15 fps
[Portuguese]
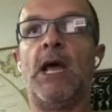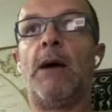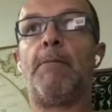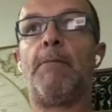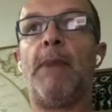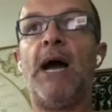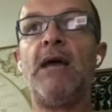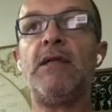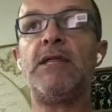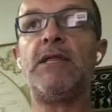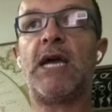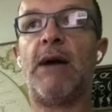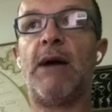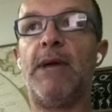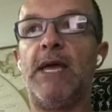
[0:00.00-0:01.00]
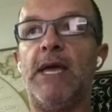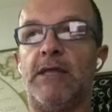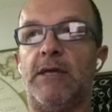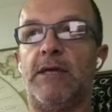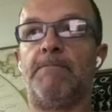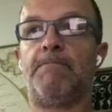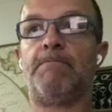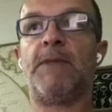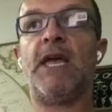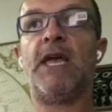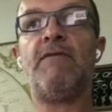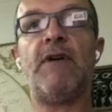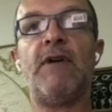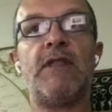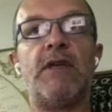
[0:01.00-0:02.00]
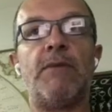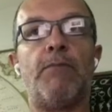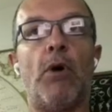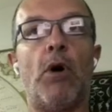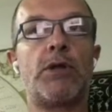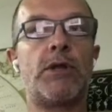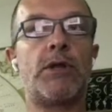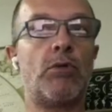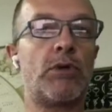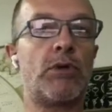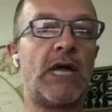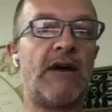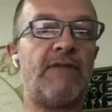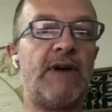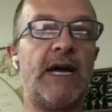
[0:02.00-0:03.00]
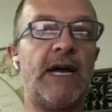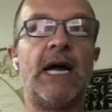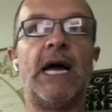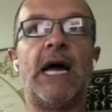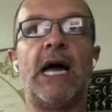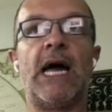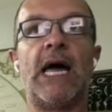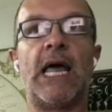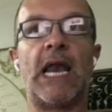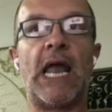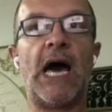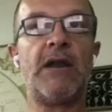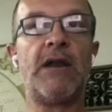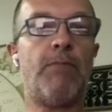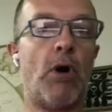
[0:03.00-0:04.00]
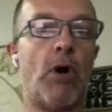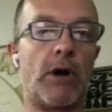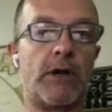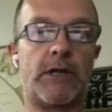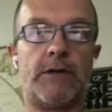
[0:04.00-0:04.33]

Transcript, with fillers: Mais antigamente, em vez de port, se usava larboard.